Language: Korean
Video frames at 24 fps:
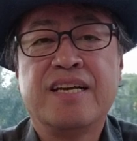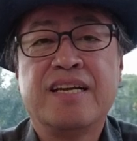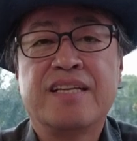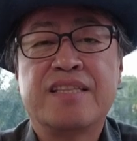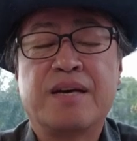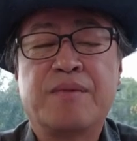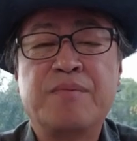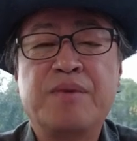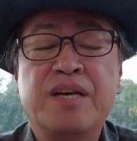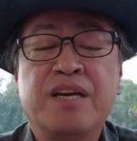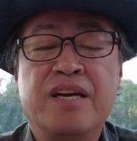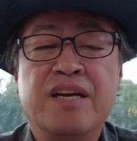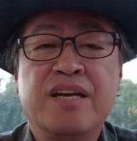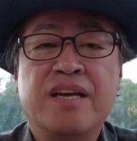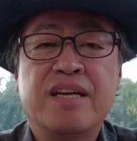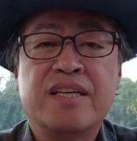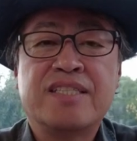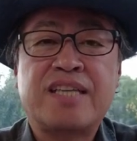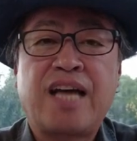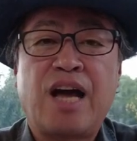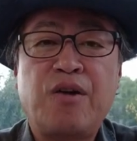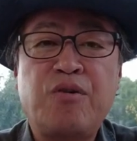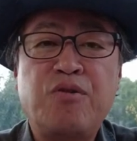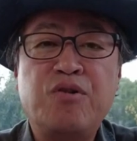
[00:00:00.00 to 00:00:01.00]
그다음에
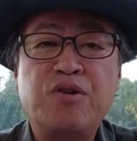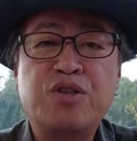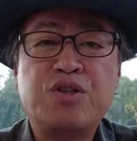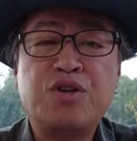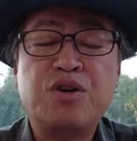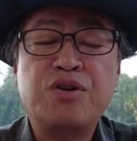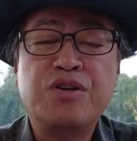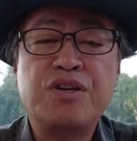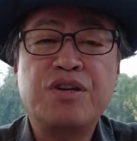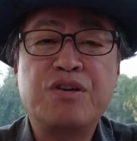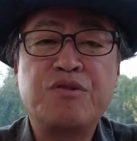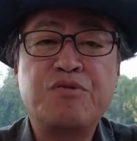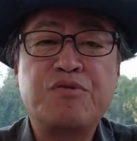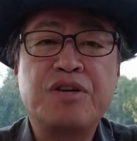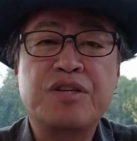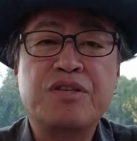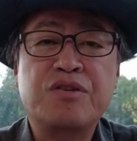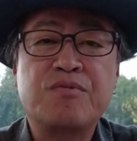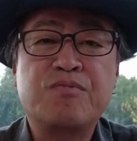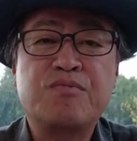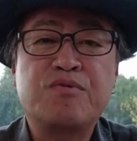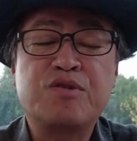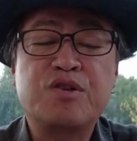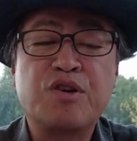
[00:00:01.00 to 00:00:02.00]
사고 처리를
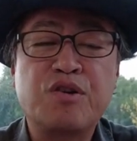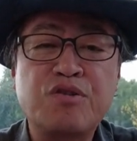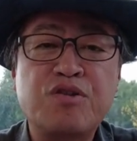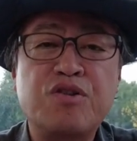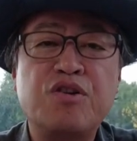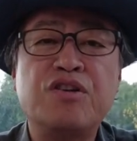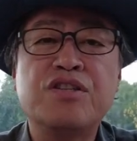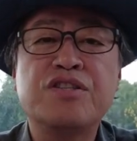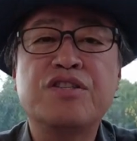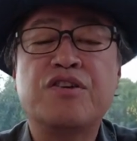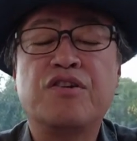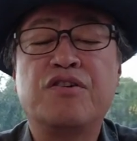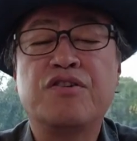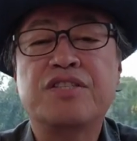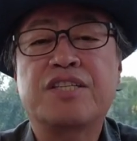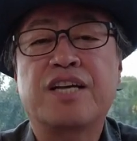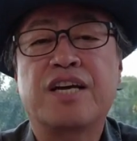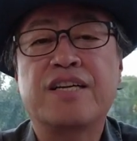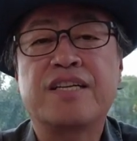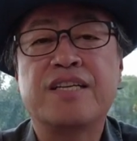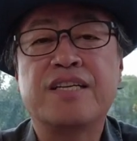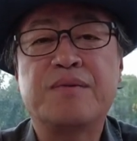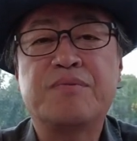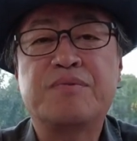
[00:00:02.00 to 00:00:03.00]
위해서 무조건
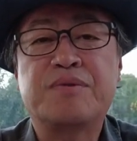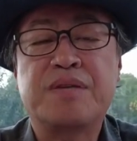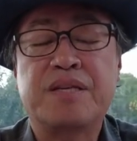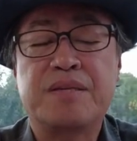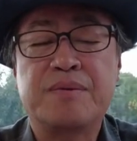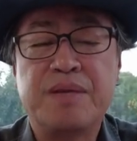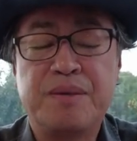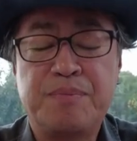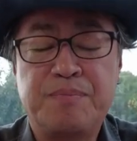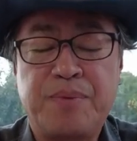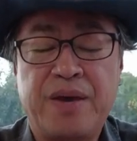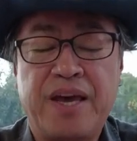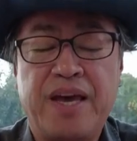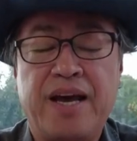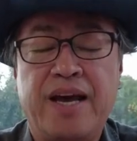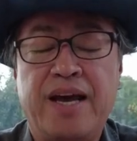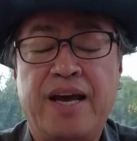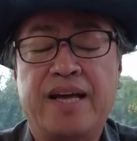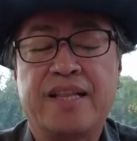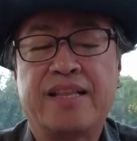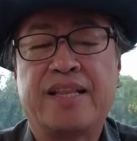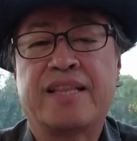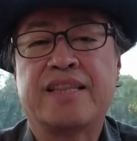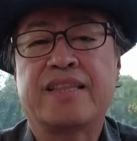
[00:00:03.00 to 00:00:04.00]
경찰이
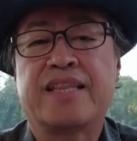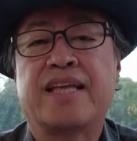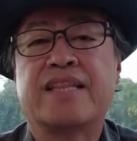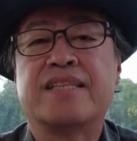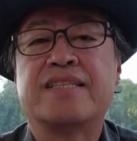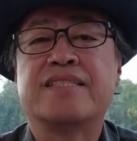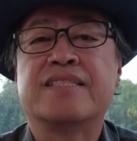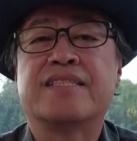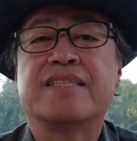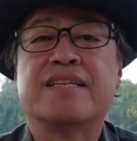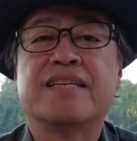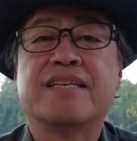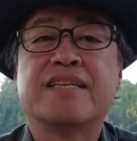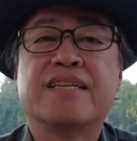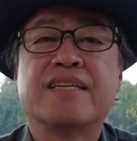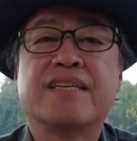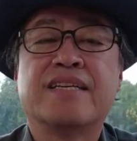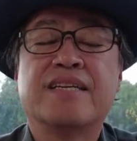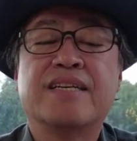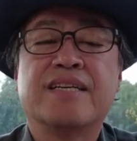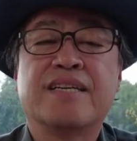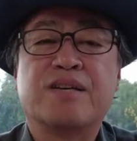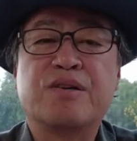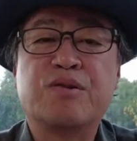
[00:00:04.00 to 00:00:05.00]
입회해야 된다든지
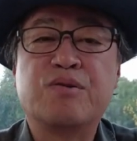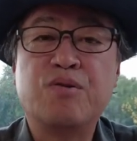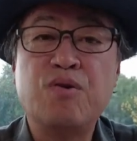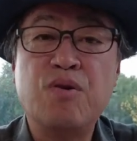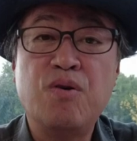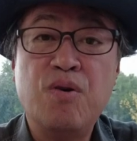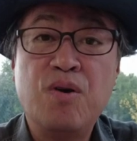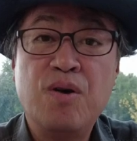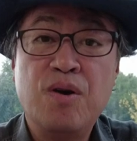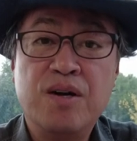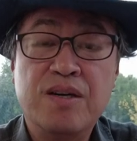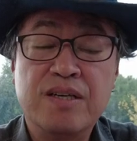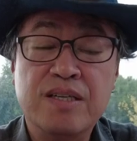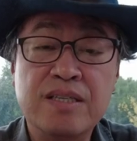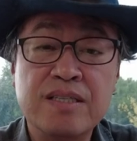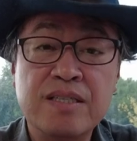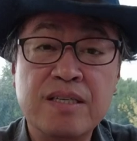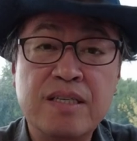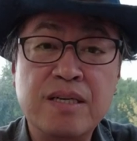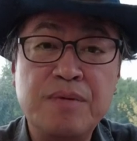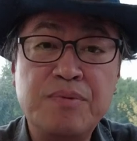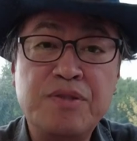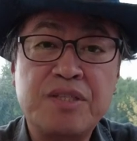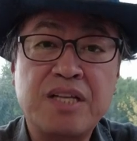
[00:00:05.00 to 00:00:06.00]
그리고
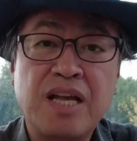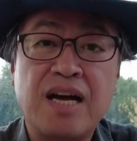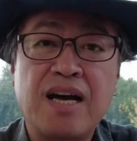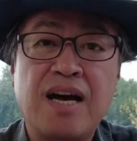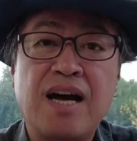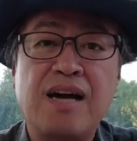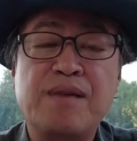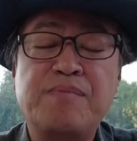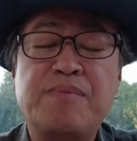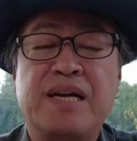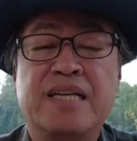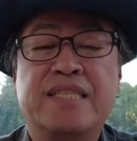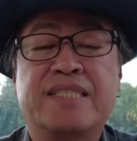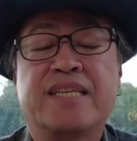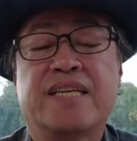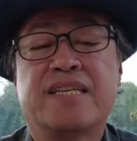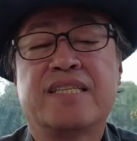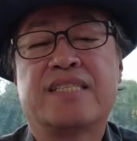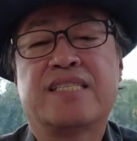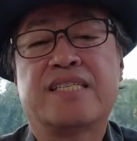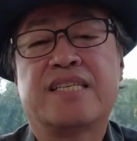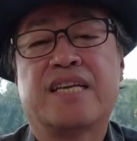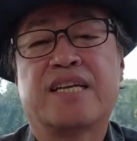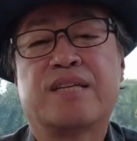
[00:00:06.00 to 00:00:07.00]
응급상황
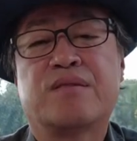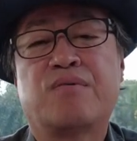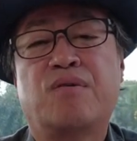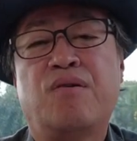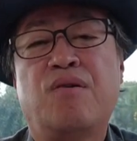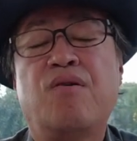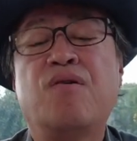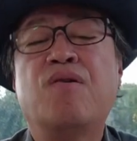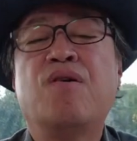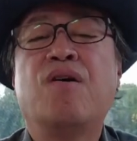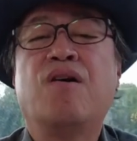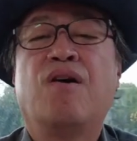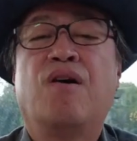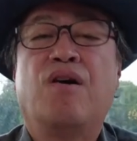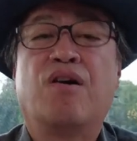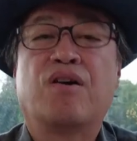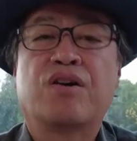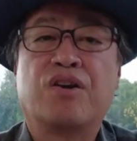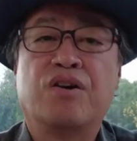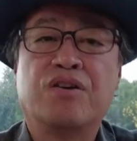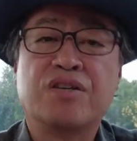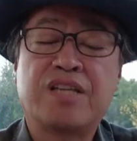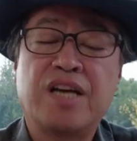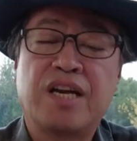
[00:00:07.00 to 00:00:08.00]
발생 시에도
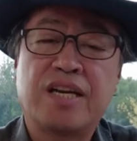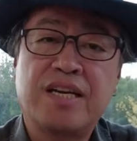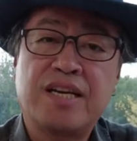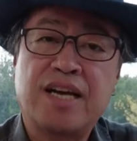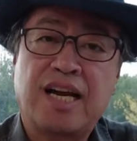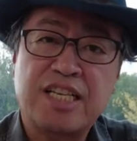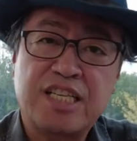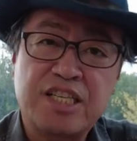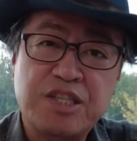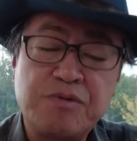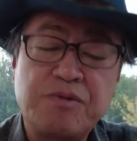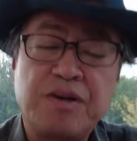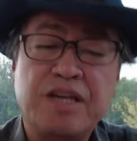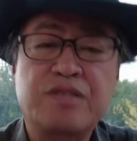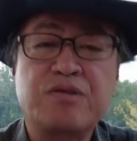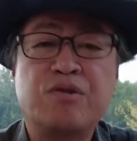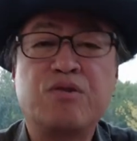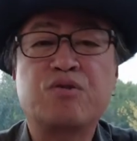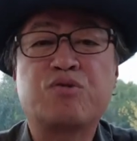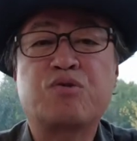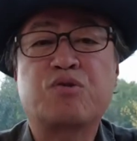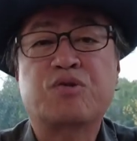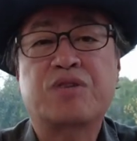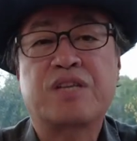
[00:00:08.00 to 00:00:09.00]
경찰이 같이
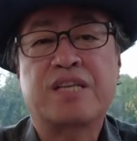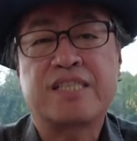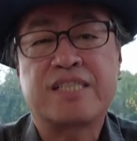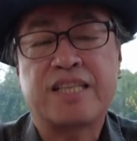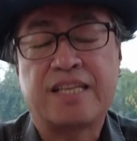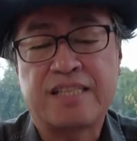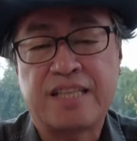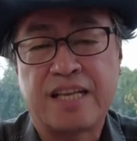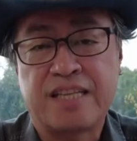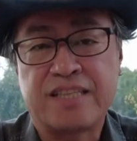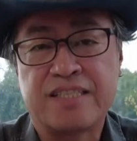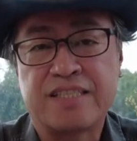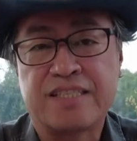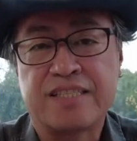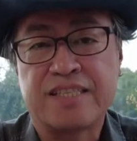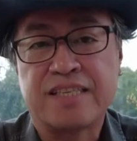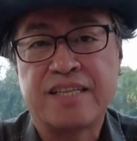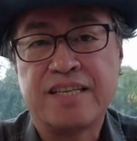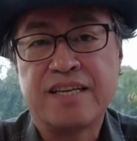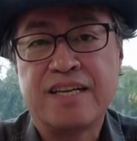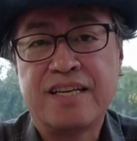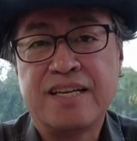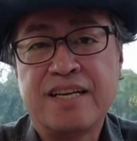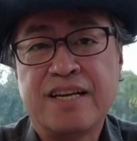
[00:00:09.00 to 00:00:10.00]
와서 조사를 한다든지
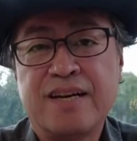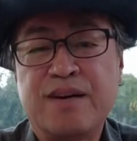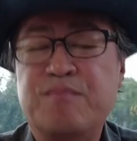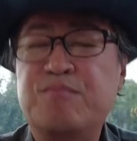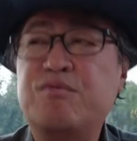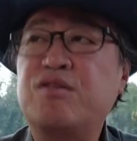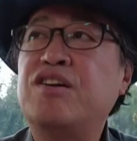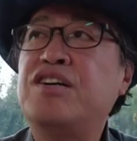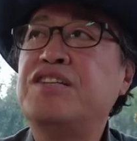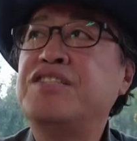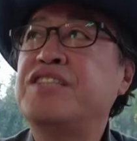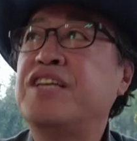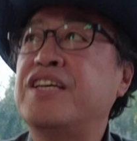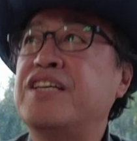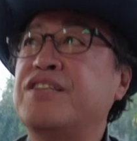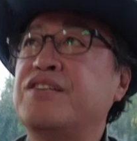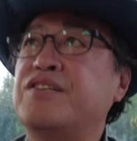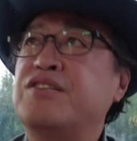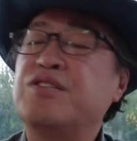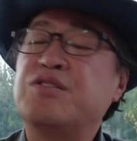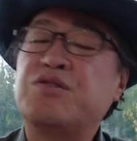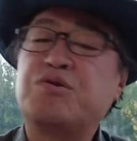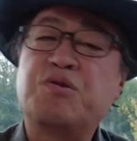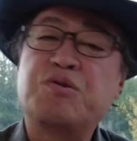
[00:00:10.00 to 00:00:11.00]
물론 이제
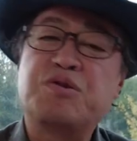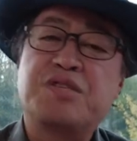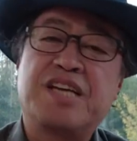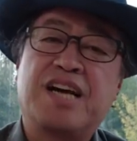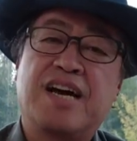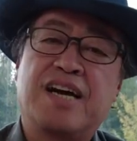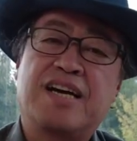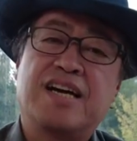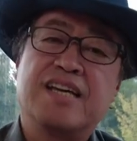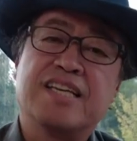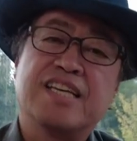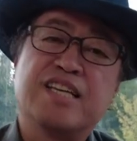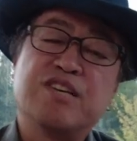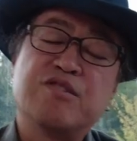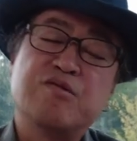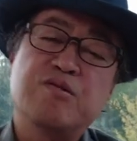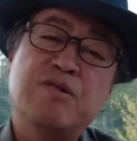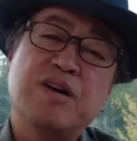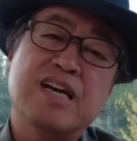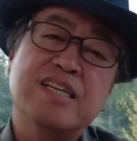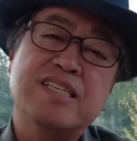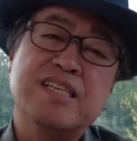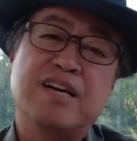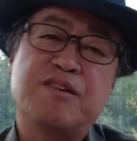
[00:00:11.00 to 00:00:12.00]
이거는 조지아가
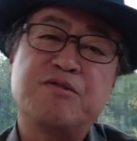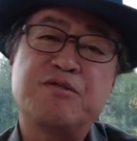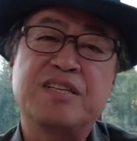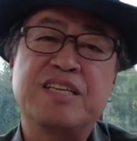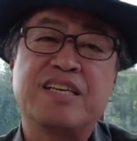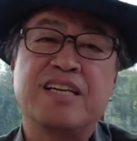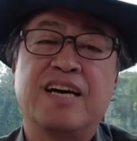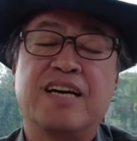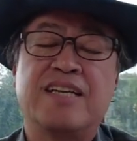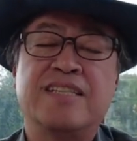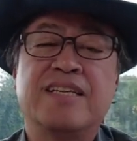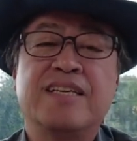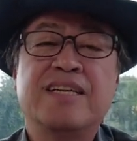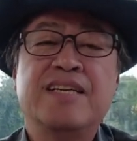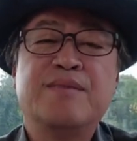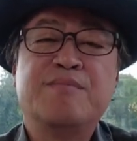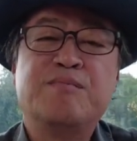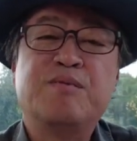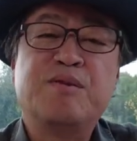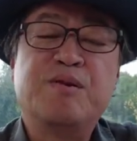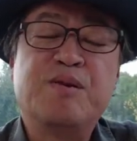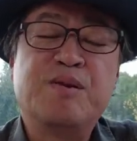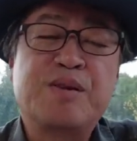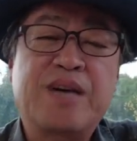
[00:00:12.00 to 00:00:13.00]
인구가 작으니까
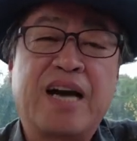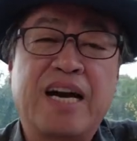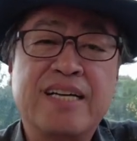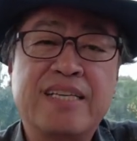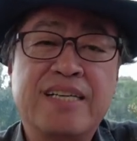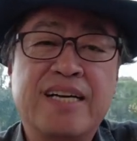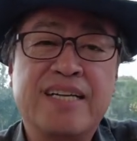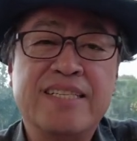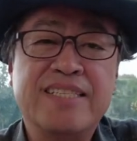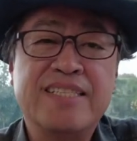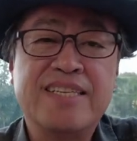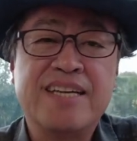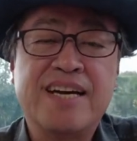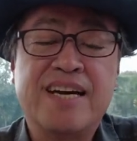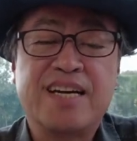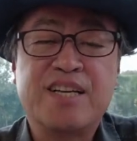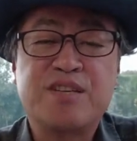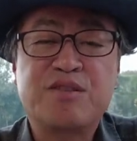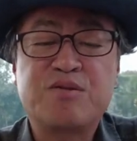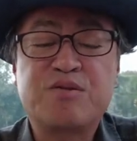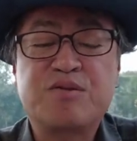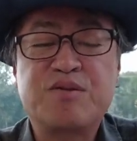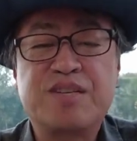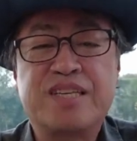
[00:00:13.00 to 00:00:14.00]
가능한
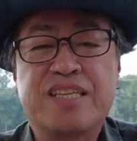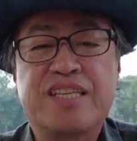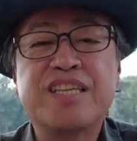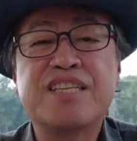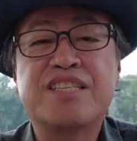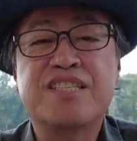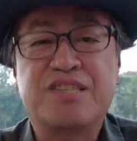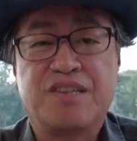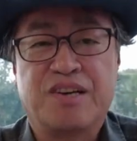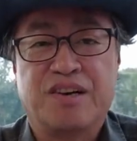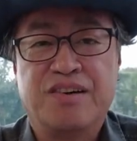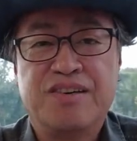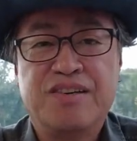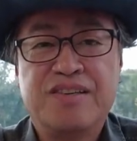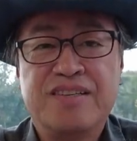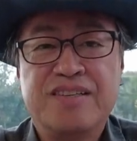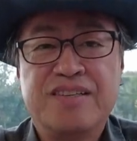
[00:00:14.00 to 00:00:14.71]
이야기일 수도 있겠죠.